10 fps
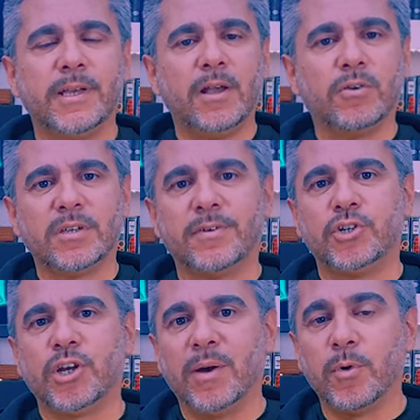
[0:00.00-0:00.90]
Che cosa
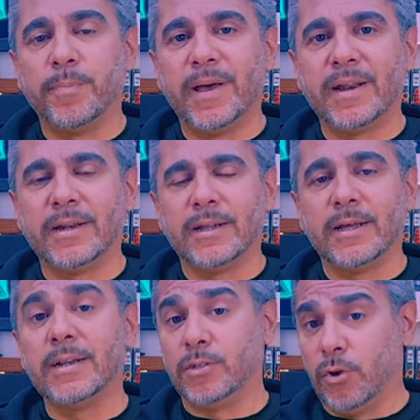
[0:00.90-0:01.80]
facciamo per
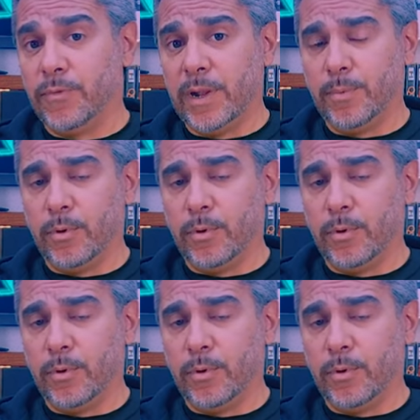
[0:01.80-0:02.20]
risolvere il